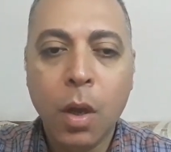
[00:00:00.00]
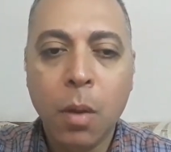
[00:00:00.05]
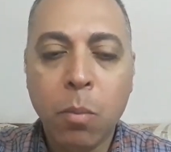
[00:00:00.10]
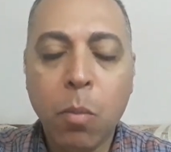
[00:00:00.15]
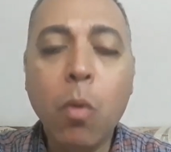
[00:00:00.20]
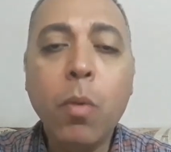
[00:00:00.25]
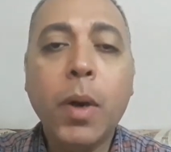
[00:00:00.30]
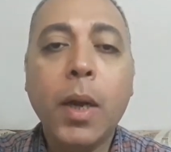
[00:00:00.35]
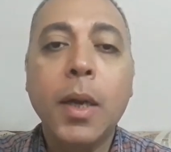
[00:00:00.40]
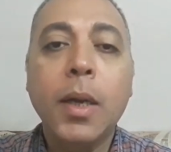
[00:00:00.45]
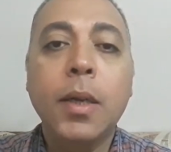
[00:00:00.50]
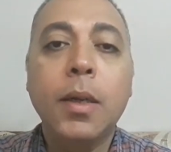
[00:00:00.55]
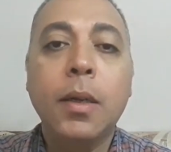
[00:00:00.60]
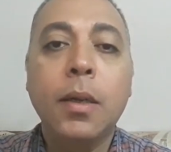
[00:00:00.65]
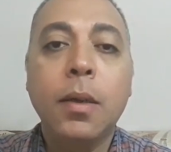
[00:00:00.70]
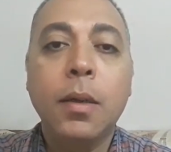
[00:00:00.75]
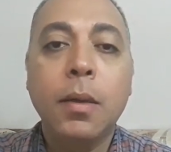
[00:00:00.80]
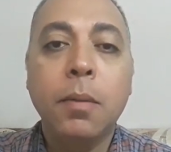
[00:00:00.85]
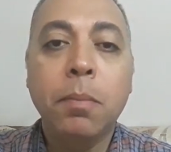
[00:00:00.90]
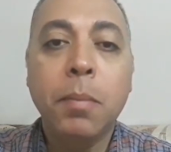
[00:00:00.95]

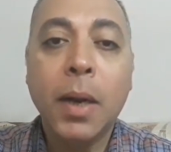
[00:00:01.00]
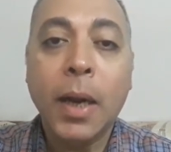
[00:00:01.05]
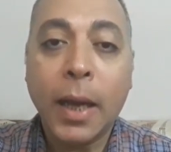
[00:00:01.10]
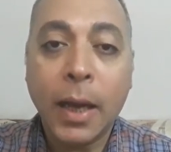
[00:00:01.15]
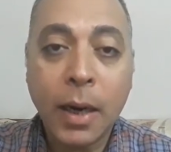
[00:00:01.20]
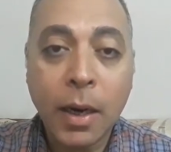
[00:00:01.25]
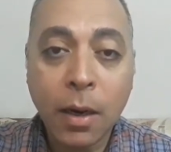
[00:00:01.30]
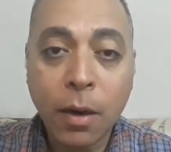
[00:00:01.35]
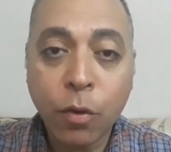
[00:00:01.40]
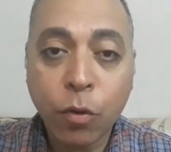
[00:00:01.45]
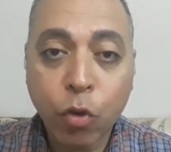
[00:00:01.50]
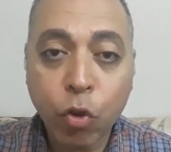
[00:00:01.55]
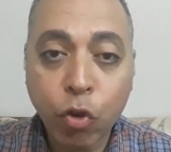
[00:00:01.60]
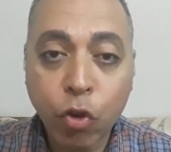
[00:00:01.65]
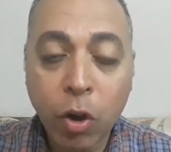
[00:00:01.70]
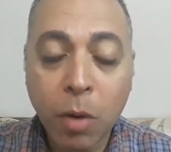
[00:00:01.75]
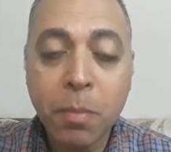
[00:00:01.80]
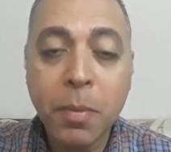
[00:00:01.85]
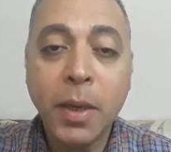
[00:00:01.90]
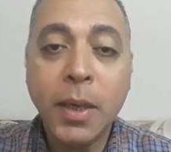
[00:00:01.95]
ممكن من خلال
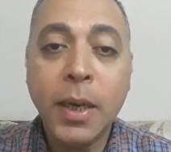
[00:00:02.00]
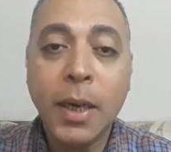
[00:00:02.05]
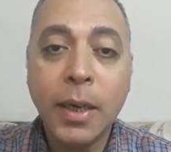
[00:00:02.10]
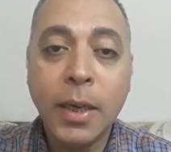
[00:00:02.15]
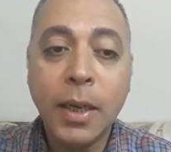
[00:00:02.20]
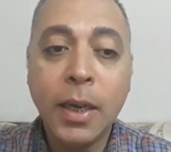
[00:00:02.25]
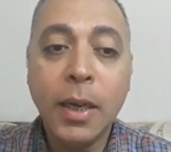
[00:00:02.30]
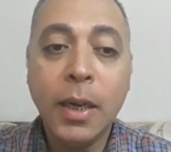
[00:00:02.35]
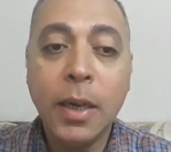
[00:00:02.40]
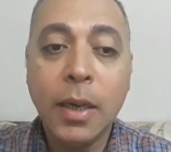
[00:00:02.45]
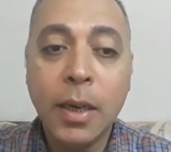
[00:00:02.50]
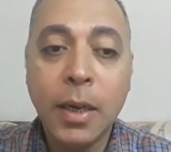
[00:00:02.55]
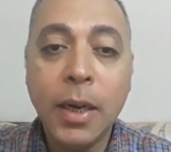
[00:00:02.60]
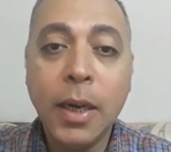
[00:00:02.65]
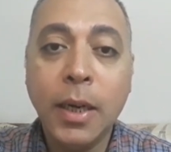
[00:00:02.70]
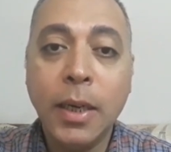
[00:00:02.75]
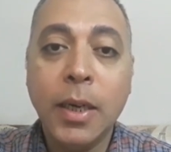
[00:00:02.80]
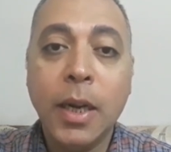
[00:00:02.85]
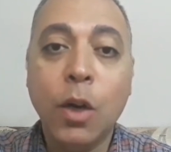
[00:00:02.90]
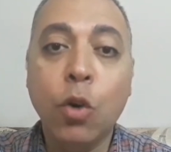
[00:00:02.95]
السوشيال ميديا دي إن
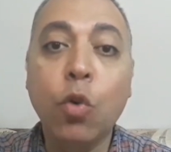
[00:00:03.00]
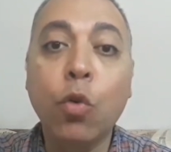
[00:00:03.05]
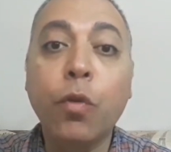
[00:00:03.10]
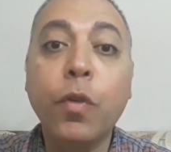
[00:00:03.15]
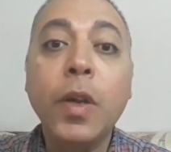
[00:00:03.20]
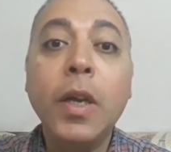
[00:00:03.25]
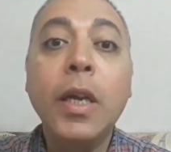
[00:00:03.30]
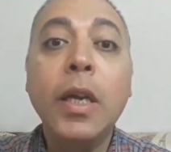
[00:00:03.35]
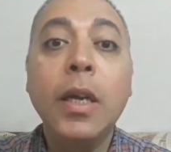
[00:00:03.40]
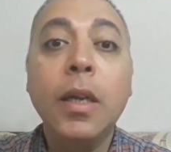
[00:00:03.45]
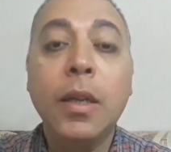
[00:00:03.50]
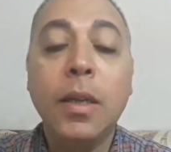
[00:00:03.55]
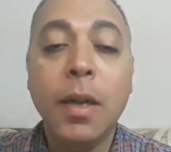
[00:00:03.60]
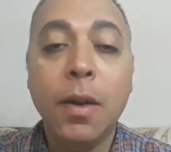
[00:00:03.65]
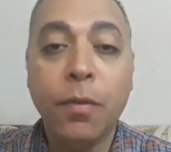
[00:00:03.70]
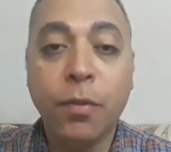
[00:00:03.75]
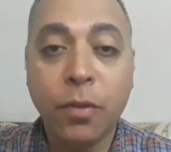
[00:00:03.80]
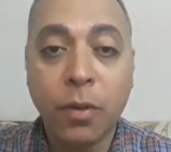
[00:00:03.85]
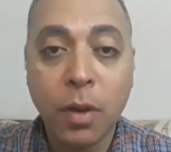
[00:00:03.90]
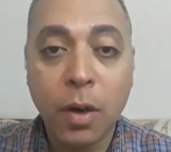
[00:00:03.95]
إحنا نفيد
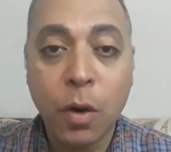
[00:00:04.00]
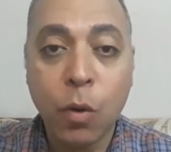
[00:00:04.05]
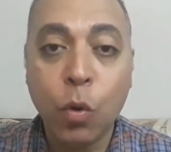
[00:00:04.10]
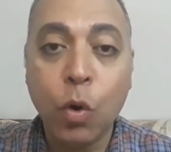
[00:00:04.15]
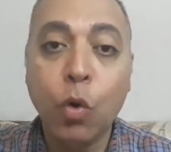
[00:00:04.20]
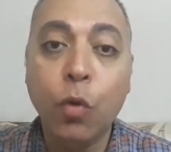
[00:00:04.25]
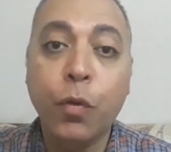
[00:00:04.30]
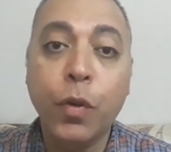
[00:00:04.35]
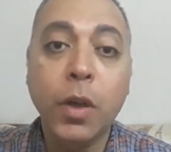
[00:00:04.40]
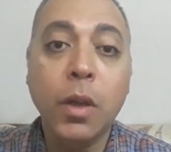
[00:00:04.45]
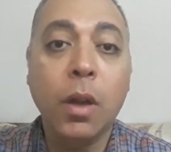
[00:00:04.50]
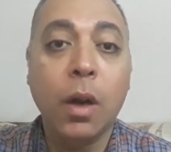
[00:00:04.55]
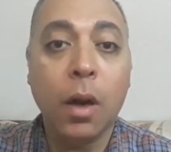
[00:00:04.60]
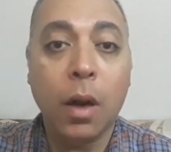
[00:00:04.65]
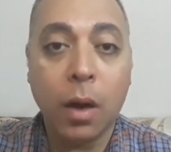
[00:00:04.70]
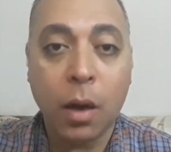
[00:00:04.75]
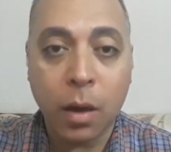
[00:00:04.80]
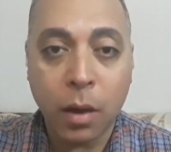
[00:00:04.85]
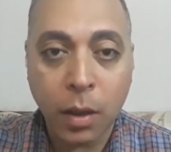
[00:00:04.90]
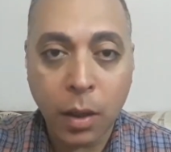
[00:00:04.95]
نفسنا ونفيد
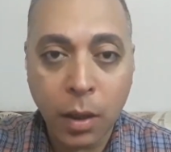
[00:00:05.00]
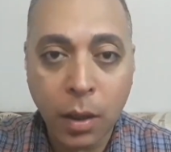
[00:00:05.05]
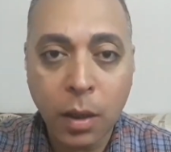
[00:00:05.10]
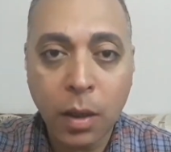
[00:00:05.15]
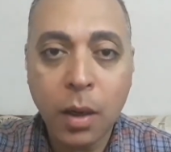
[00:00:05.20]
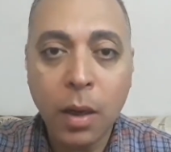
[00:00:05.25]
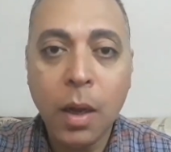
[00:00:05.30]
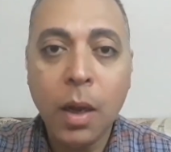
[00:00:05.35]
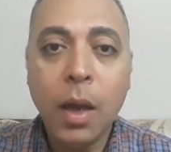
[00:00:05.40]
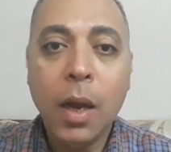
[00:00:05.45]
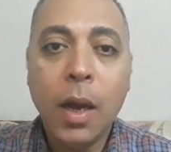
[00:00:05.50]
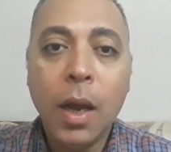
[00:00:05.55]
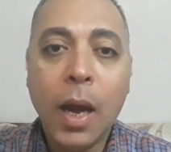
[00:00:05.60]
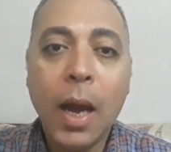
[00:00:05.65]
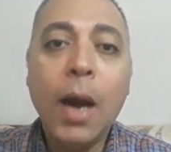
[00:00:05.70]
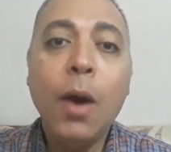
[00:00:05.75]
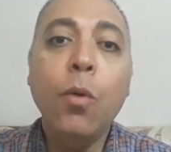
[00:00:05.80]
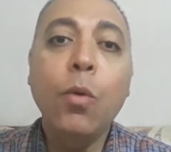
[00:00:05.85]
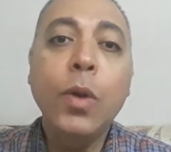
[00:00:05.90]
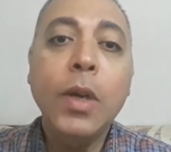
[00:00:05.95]
الآخرين
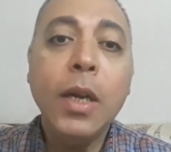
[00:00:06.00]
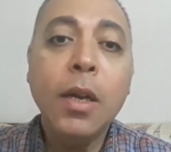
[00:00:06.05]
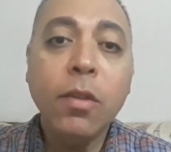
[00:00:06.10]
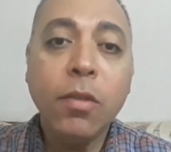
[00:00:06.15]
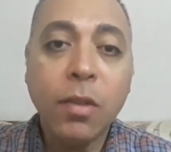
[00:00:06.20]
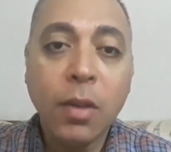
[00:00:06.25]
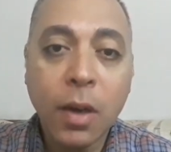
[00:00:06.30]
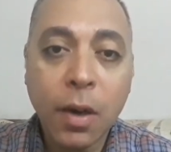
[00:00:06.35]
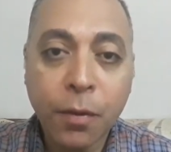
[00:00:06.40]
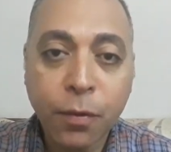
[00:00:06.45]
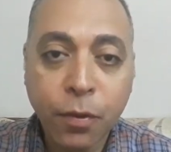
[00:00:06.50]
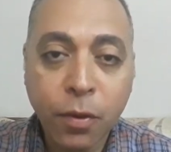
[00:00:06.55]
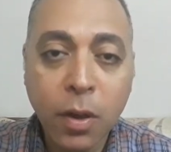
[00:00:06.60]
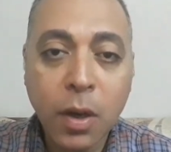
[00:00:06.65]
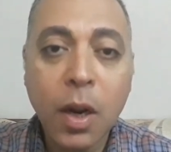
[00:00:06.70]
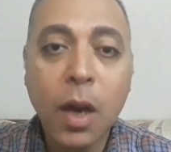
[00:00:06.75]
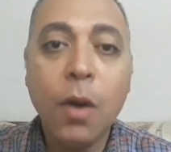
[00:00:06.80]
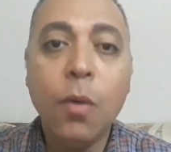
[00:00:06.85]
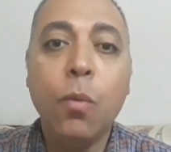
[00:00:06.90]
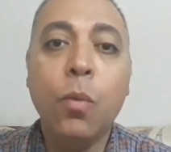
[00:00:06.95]
أو نأذي
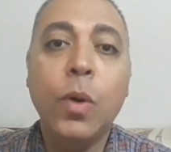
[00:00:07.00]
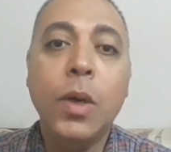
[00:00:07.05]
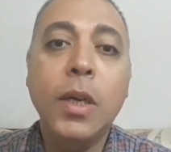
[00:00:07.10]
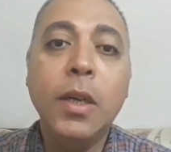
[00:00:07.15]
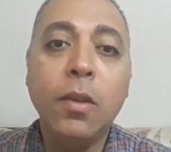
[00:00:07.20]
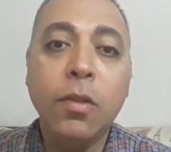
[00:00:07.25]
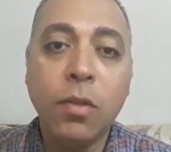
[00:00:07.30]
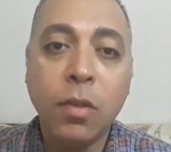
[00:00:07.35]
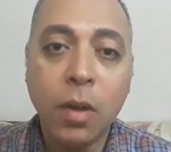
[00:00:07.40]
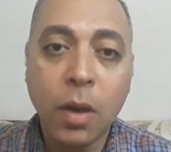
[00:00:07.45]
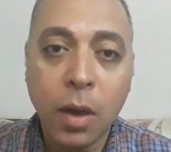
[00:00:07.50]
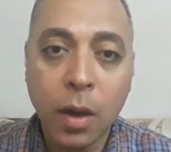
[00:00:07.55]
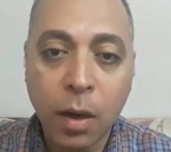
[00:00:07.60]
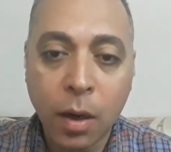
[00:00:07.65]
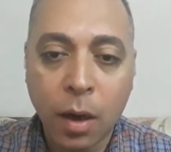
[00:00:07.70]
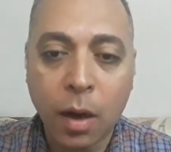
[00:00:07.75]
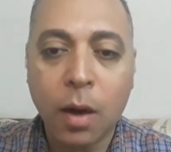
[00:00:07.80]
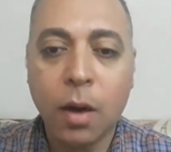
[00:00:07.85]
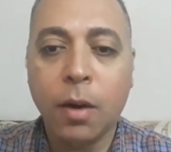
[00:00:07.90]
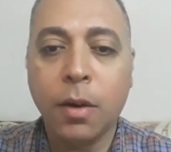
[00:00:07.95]
نفسنا ونأذي
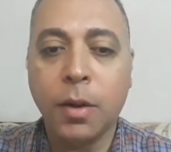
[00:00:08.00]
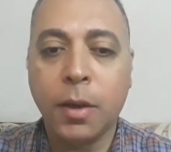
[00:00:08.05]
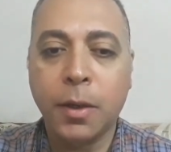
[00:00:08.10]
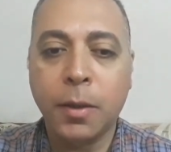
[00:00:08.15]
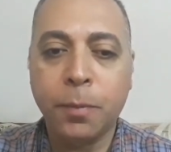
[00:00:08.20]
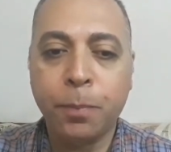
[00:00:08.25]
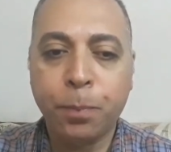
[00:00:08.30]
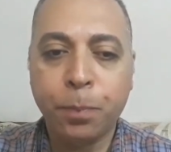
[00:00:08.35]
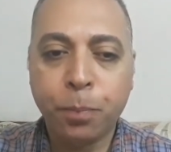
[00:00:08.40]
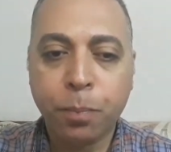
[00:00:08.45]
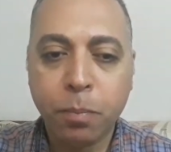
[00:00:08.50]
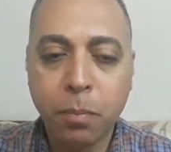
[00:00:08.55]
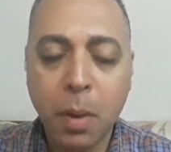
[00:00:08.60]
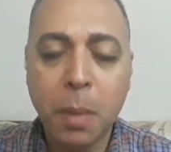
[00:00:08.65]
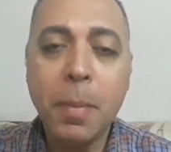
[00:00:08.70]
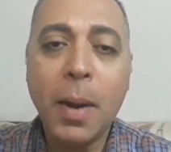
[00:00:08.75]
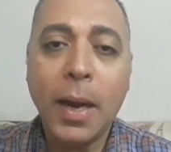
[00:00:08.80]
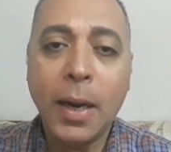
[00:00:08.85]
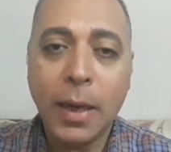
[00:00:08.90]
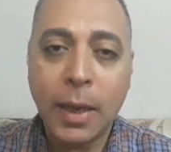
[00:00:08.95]
الآخرين
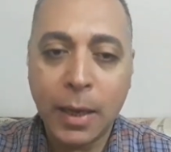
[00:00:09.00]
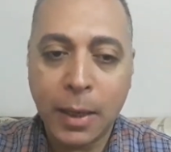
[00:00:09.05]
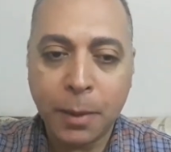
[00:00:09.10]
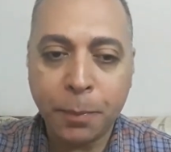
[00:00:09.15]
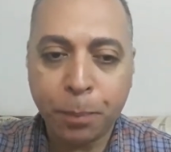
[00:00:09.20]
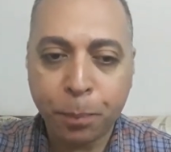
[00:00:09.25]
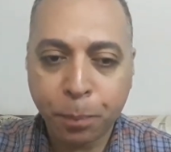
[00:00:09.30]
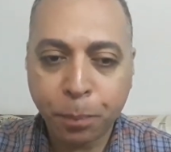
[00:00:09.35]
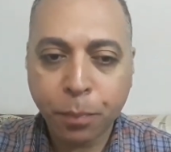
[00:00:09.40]
بمعنى إيه؟